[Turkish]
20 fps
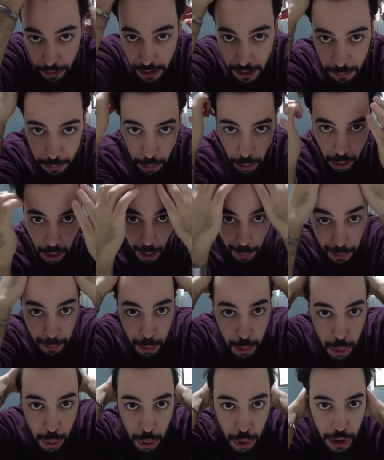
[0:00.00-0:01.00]
fikrim yok ama
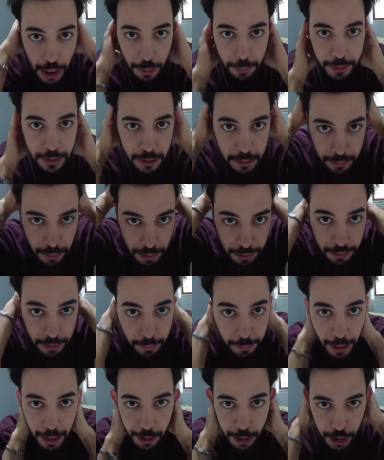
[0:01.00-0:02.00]
bir sürü şey yapasım var.
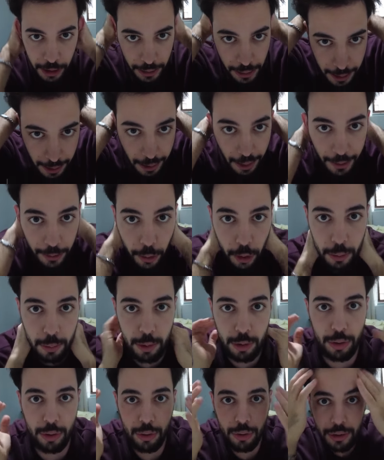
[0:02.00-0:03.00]
Başlıkta illa
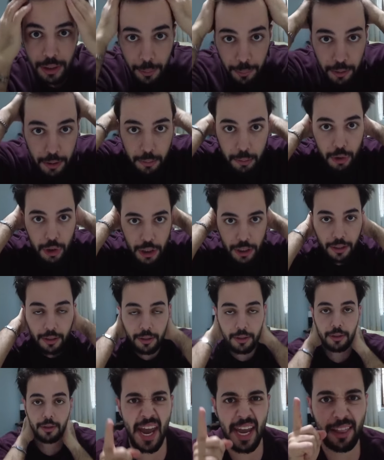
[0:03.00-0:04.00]
görmüşsündür yaptığım bir şey.
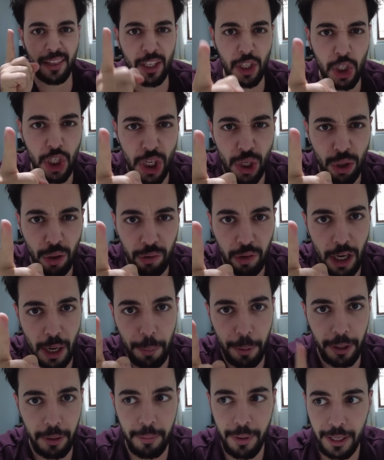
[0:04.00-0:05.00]
Etli çiğ köfte
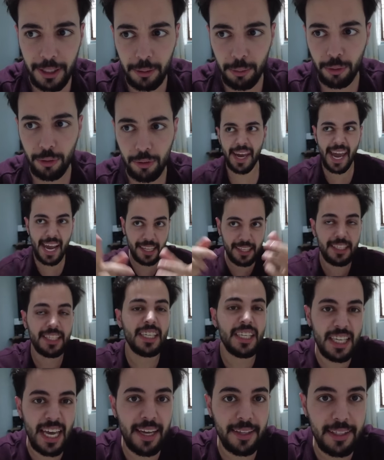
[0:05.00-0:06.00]
yaparım belki bugün.
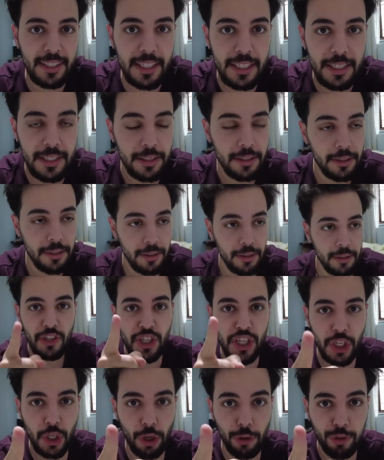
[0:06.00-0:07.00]
Etsiz etsiz.
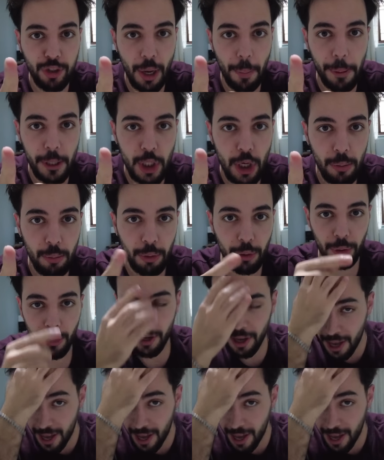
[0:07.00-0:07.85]
Çiğ köfte yapacağım bugün.